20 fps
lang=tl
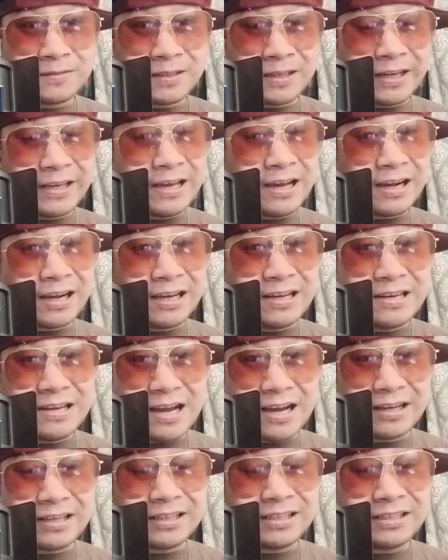Kaya
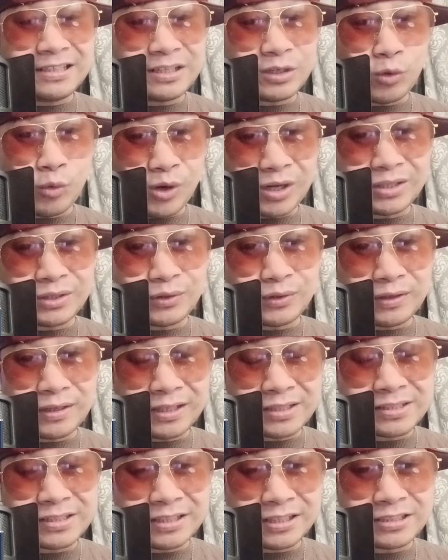kailangan ni Cuadrolas